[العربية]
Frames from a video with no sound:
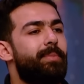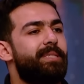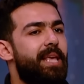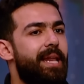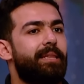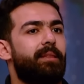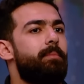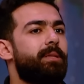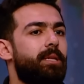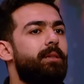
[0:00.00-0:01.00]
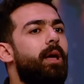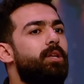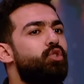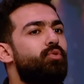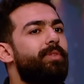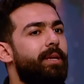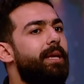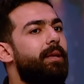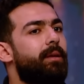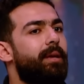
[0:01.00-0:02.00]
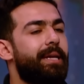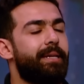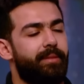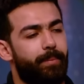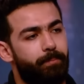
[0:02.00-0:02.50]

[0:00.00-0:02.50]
بس قالت لما تطلع تشوف ايه اللي تم